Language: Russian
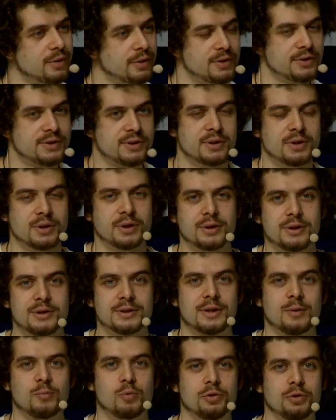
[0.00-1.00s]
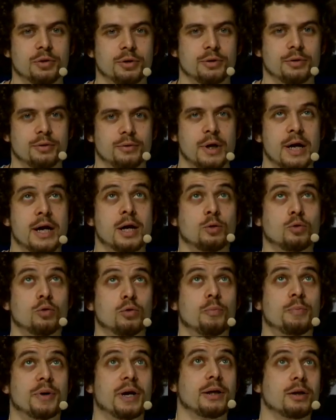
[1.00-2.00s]
не сильно, она не сработает.
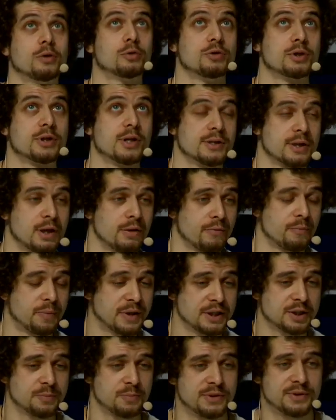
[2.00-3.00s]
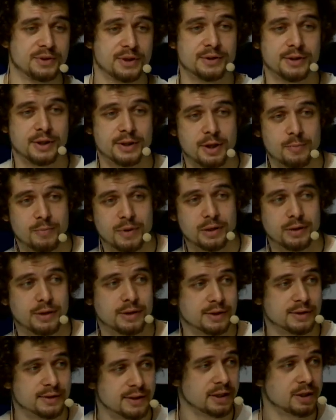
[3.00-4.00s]
Ну, правильно, кто сказал. В принципе, здесь контрабанда,
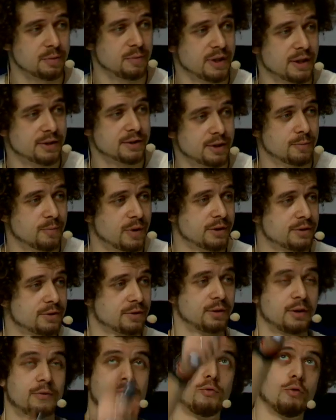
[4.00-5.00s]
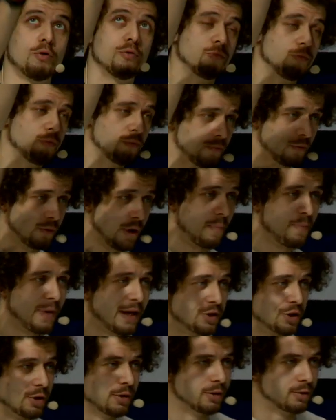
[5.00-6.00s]
если сзади меня снимать на фон,
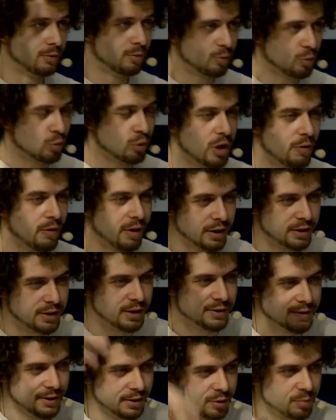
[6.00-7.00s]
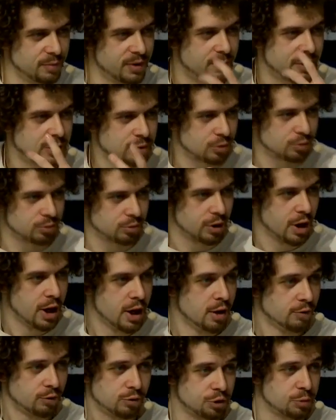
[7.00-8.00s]
опять же, куда вы хотели сделать меня подсолнух,
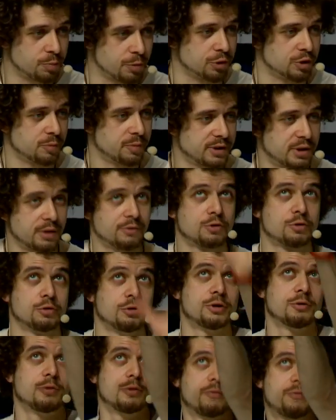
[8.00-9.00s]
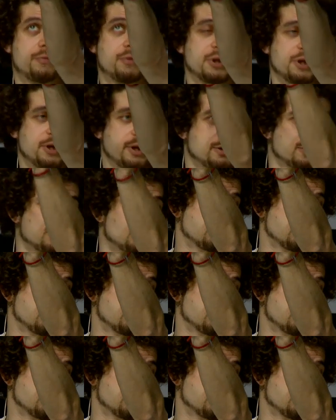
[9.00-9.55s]
все очень просто. Представьте, что это фонари — это